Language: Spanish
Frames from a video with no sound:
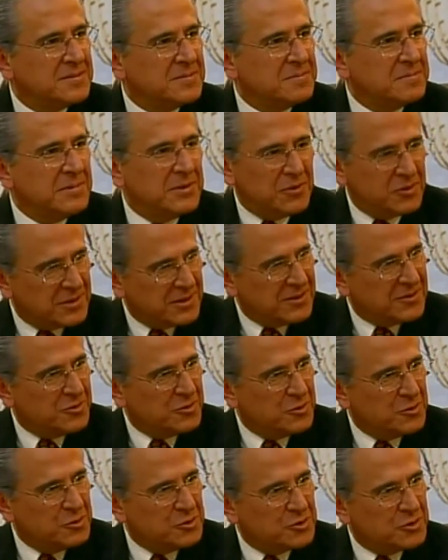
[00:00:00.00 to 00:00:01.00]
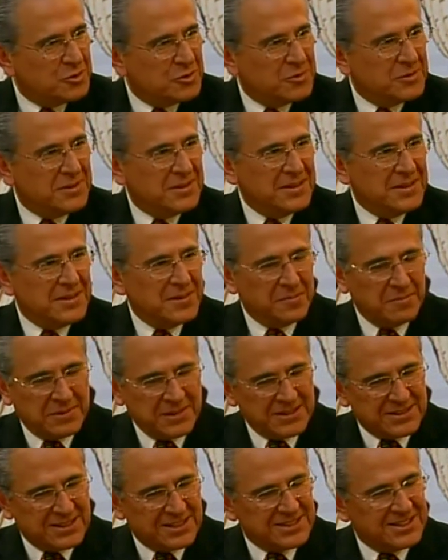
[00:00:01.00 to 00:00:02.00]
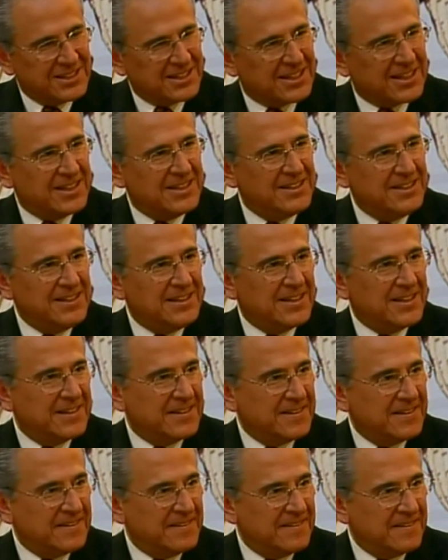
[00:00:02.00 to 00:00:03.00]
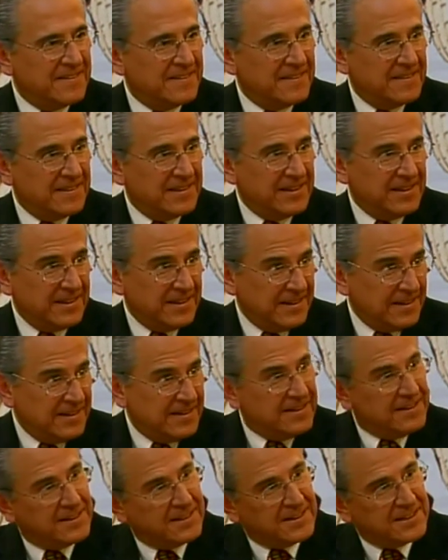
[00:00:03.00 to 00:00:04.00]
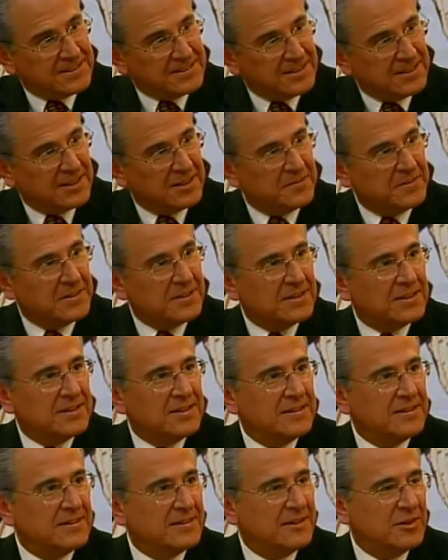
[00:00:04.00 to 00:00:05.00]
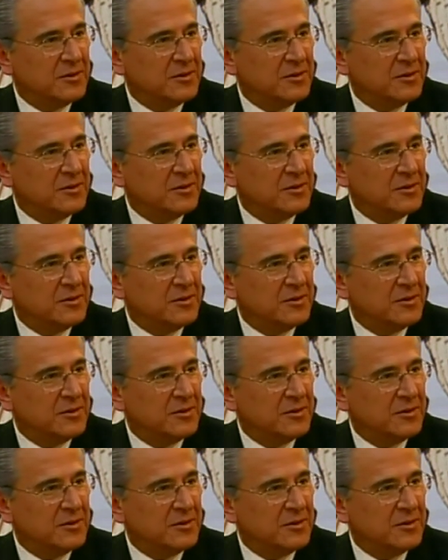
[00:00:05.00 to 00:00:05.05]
Me dio tanto gusto ver esa cercanía de él hacia la Virgen de